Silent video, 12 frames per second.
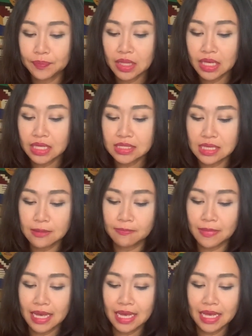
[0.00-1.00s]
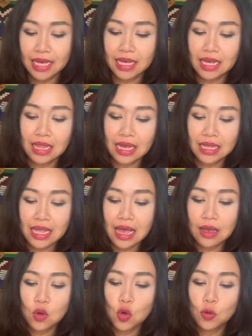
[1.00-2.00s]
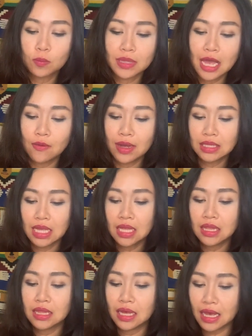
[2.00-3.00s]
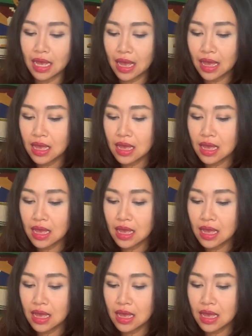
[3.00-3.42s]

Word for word: 15กรกฎาคมดาวอาทิตย์นะคะ